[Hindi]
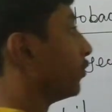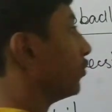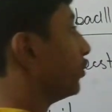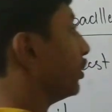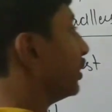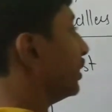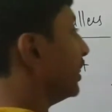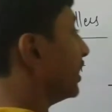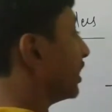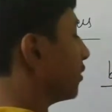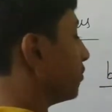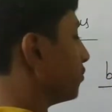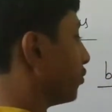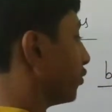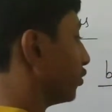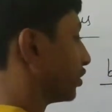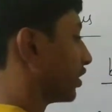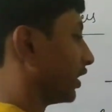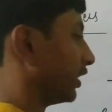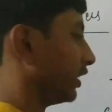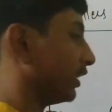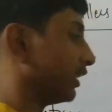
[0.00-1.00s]
डिकम्पोज कर
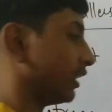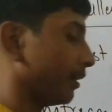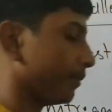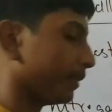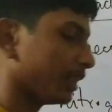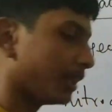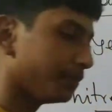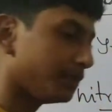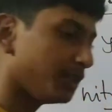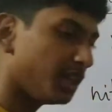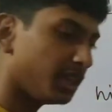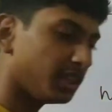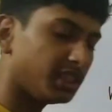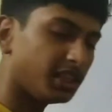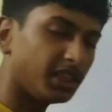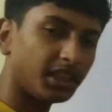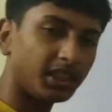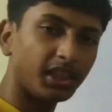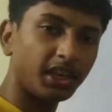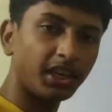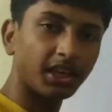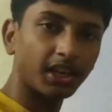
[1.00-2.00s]
देते हैं मतलब धीरे धीरे
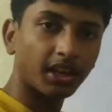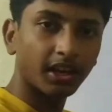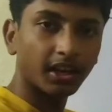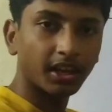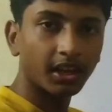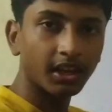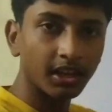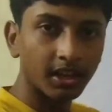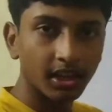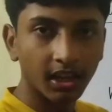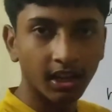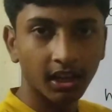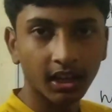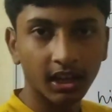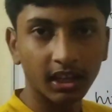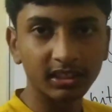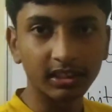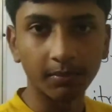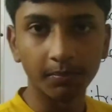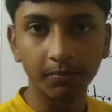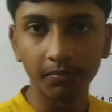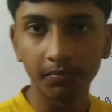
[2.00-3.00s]
धीरे करके ख़त्म
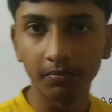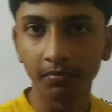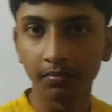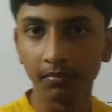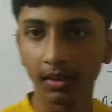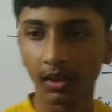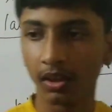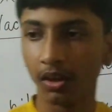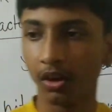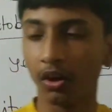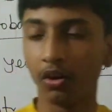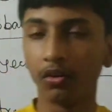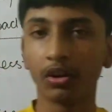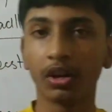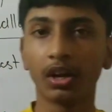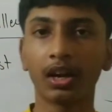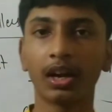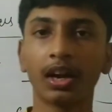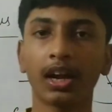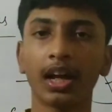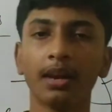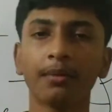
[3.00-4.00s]
और उनका
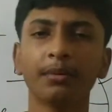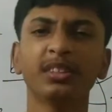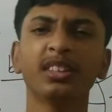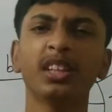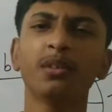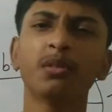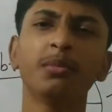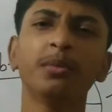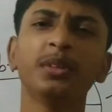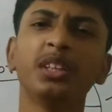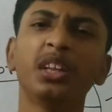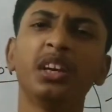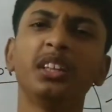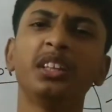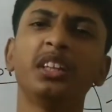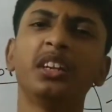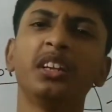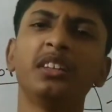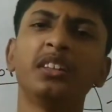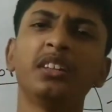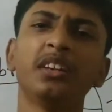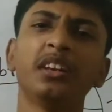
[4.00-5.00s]
कंकाल बसता है वो भी धीरे धीरे
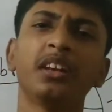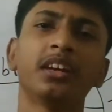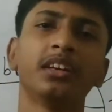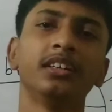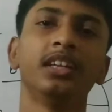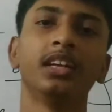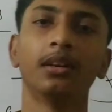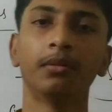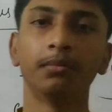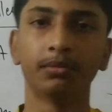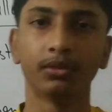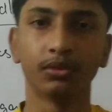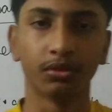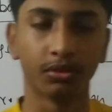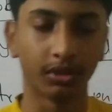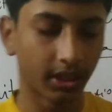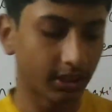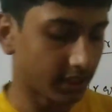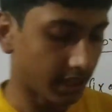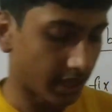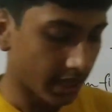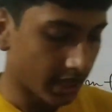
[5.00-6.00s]
धीरे डिकम्पोज हो जाता है
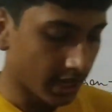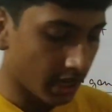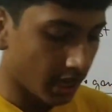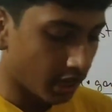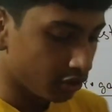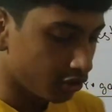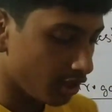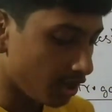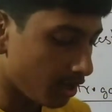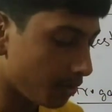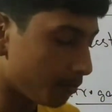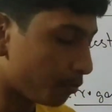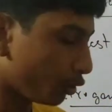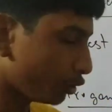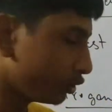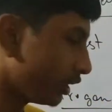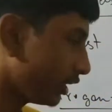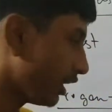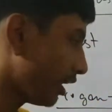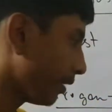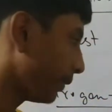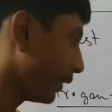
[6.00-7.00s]
तो ये बहुत ज़्यादा
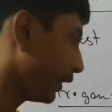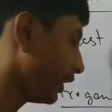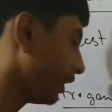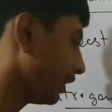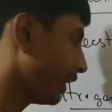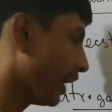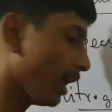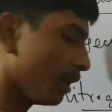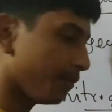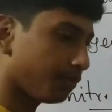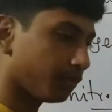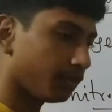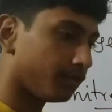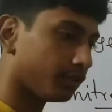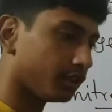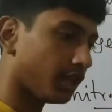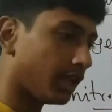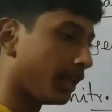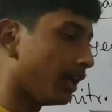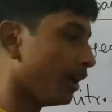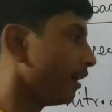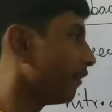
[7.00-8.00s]
हमारे लिए हेल्पफुल होता है
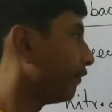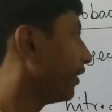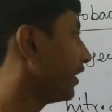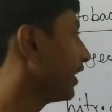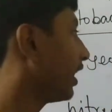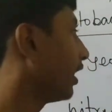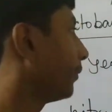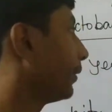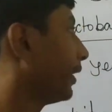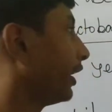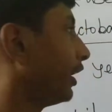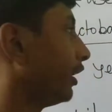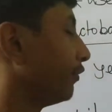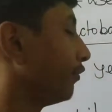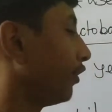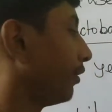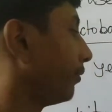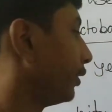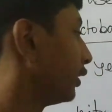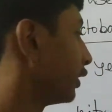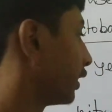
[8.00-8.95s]
वरना हमारे इन्वायरमेंट गंदा